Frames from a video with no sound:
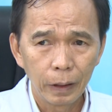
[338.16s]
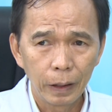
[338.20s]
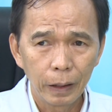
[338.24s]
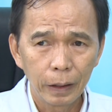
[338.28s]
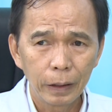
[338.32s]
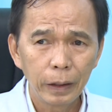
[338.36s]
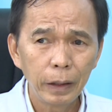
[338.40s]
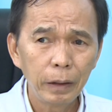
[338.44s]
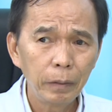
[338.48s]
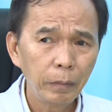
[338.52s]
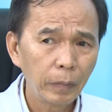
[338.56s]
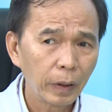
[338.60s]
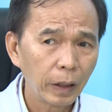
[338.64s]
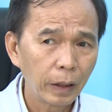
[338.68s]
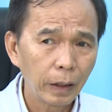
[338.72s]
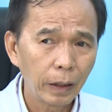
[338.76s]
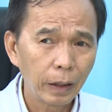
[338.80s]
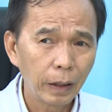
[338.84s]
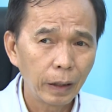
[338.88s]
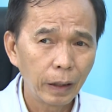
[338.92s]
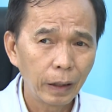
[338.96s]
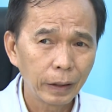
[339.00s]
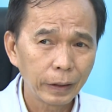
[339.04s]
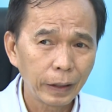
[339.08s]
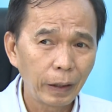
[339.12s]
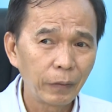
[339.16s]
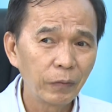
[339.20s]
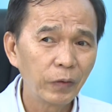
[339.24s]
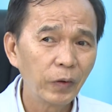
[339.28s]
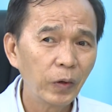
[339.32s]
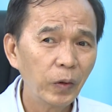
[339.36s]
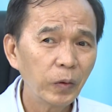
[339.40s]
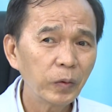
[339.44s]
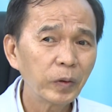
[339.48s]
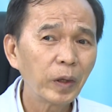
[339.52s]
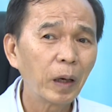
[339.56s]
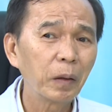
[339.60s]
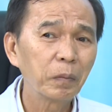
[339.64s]
Khi mà thành
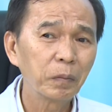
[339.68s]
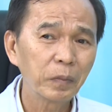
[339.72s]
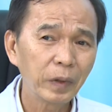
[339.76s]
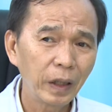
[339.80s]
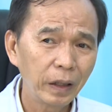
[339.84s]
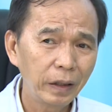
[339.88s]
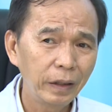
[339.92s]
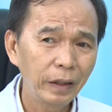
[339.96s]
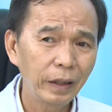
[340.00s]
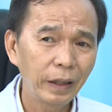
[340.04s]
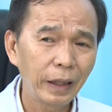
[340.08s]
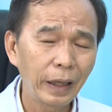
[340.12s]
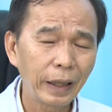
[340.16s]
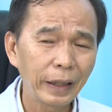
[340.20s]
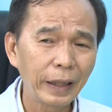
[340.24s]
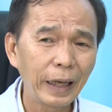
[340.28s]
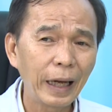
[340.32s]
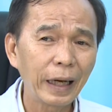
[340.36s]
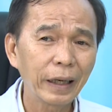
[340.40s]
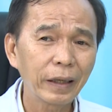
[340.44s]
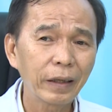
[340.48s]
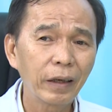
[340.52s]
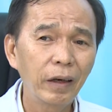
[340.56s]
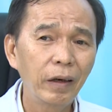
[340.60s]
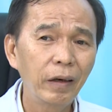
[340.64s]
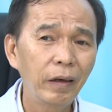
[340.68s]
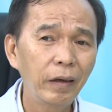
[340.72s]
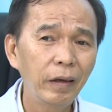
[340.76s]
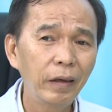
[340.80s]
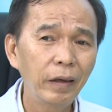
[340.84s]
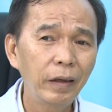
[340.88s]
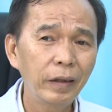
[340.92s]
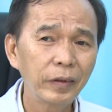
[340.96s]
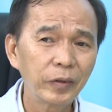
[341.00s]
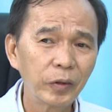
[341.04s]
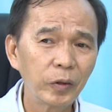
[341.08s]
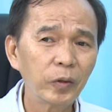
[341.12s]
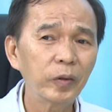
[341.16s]
phố thông tin là đã
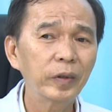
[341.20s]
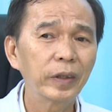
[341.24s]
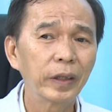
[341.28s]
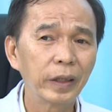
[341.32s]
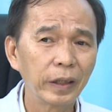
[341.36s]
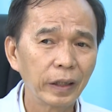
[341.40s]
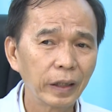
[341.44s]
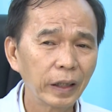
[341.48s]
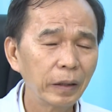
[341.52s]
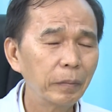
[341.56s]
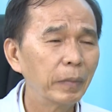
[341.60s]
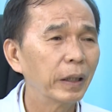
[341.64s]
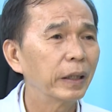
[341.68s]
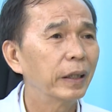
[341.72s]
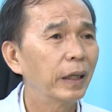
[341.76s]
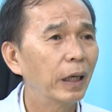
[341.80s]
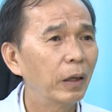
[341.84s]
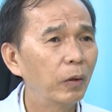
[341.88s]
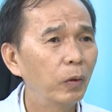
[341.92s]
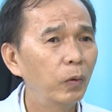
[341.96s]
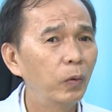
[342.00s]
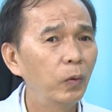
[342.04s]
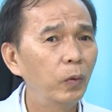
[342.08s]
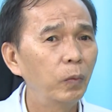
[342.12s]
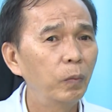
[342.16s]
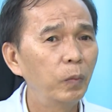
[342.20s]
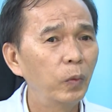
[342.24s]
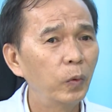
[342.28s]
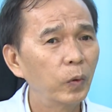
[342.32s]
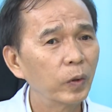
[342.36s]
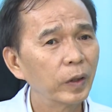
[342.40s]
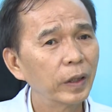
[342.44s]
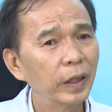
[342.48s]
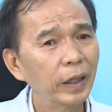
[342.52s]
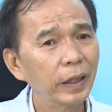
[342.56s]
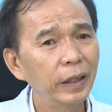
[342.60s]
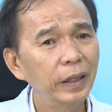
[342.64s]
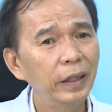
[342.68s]
có xuất hiện cái bệnh đậu mùa
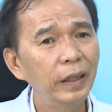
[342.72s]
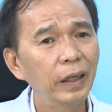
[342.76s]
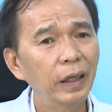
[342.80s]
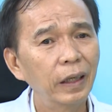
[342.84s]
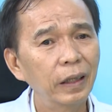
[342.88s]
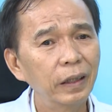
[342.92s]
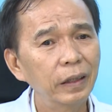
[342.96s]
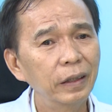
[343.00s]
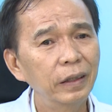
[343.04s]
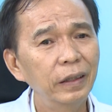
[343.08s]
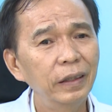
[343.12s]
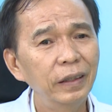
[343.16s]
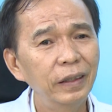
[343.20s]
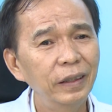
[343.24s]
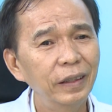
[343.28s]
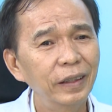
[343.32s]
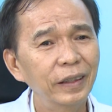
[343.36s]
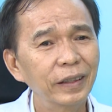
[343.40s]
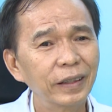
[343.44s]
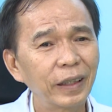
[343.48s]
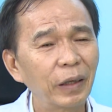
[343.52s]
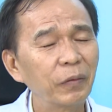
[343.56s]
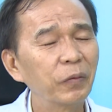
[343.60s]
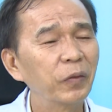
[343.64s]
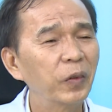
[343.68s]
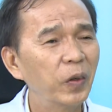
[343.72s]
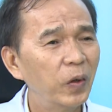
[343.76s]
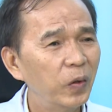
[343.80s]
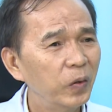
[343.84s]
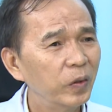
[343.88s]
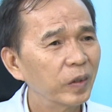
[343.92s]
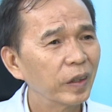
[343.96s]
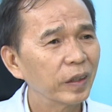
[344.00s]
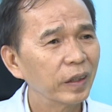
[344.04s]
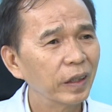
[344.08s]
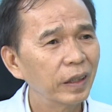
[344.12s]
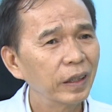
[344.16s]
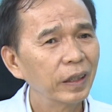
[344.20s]
khỉ ở thành phố
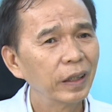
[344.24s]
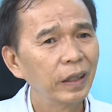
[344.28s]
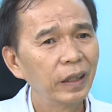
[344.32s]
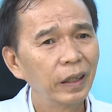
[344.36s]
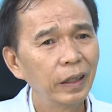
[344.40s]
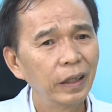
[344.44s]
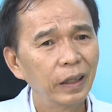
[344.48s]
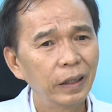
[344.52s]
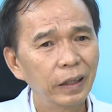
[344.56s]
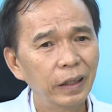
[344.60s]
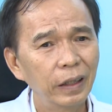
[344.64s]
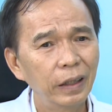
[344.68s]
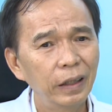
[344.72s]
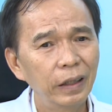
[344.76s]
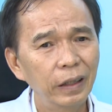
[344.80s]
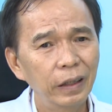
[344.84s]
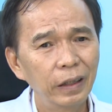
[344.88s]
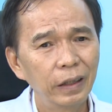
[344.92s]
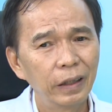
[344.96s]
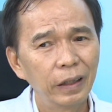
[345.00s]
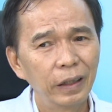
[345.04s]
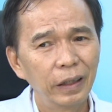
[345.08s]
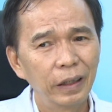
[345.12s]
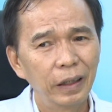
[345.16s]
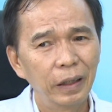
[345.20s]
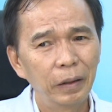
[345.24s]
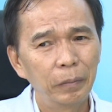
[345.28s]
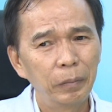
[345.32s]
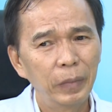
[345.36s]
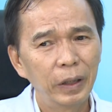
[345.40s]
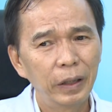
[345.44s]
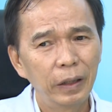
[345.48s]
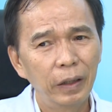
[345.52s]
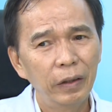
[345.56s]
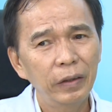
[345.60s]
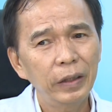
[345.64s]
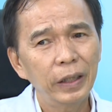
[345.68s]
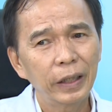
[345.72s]
rồi đó, thì
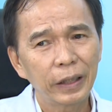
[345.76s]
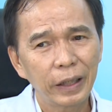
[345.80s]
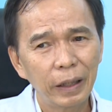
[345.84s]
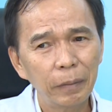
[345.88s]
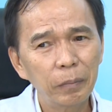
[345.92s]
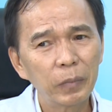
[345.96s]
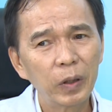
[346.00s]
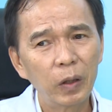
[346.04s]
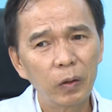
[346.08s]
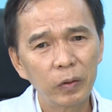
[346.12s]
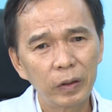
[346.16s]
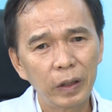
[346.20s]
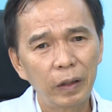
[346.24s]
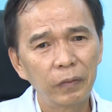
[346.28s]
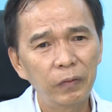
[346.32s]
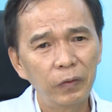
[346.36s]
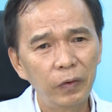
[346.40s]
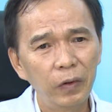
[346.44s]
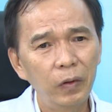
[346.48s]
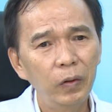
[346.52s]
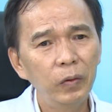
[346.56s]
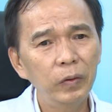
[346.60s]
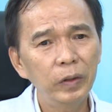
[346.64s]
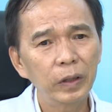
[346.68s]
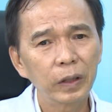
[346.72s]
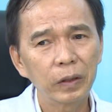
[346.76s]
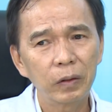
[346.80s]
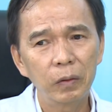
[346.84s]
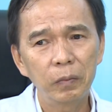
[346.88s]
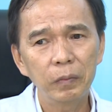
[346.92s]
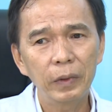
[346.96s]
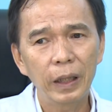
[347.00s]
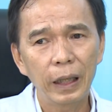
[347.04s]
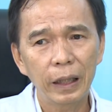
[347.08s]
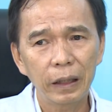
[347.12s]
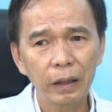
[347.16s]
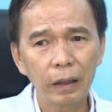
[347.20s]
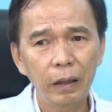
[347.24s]
mình nói về cấp độ thành phố thì
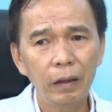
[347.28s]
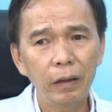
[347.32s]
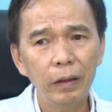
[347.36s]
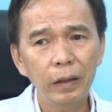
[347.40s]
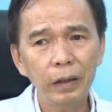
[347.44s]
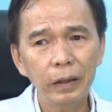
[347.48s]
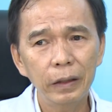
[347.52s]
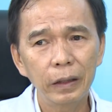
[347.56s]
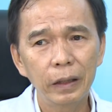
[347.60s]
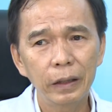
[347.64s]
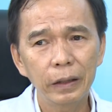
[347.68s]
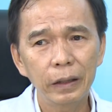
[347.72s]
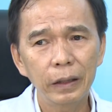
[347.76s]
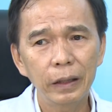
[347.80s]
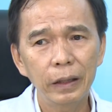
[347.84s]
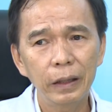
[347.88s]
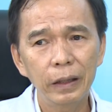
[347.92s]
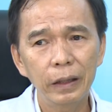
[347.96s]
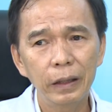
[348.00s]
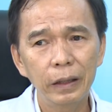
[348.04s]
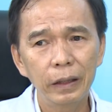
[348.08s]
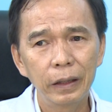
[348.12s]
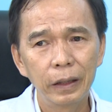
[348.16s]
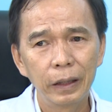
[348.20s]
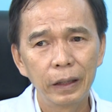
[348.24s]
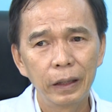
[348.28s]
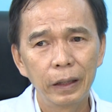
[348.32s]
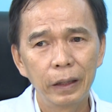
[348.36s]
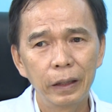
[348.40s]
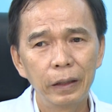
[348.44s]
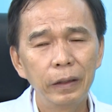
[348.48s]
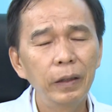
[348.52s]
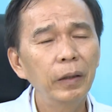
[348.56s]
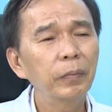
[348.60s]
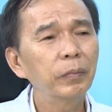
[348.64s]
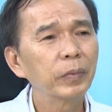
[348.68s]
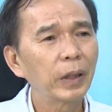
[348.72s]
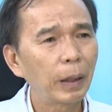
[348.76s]
cũng đã có những cái
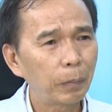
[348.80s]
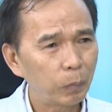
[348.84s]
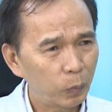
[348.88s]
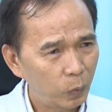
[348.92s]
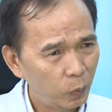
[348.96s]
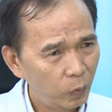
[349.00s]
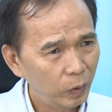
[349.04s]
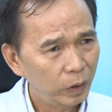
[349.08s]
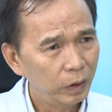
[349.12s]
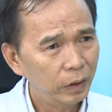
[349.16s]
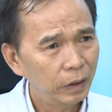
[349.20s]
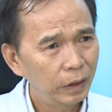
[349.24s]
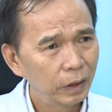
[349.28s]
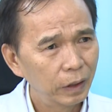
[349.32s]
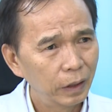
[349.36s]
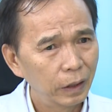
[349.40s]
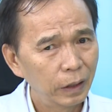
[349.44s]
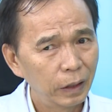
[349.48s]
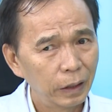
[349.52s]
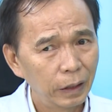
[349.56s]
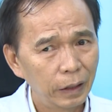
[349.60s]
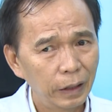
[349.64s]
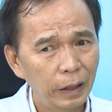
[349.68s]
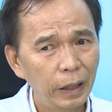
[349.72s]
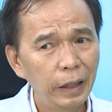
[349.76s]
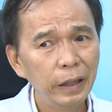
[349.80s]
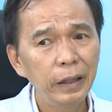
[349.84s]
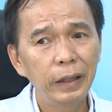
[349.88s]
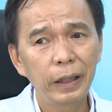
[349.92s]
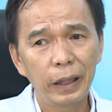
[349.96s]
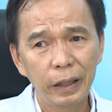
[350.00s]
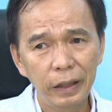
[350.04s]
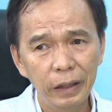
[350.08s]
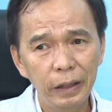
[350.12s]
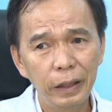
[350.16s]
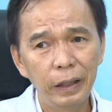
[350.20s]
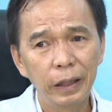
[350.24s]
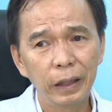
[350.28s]
lớp tập huấn để
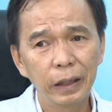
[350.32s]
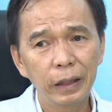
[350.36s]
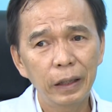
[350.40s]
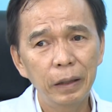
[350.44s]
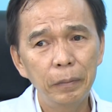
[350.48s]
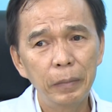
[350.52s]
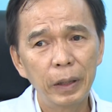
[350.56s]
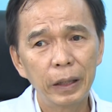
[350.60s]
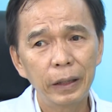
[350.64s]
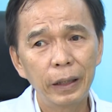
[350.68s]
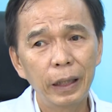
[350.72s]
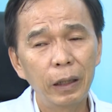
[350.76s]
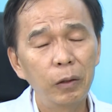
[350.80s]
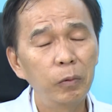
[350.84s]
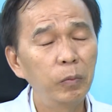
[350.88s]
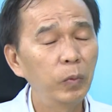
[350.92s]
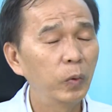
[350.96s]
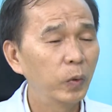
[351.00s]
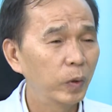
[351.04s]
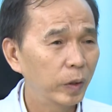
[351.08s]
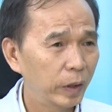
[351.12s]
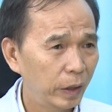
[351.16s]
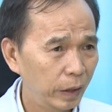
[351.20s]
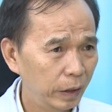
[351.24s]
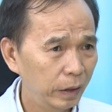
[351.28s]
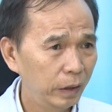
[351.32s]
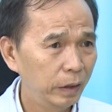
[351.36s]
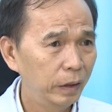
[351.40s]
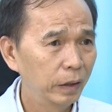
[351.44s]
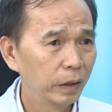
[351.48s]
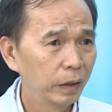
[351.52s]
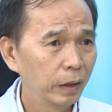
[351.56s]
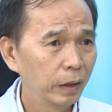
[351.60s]
nhận diện cái bệnh đậu mùa khỉ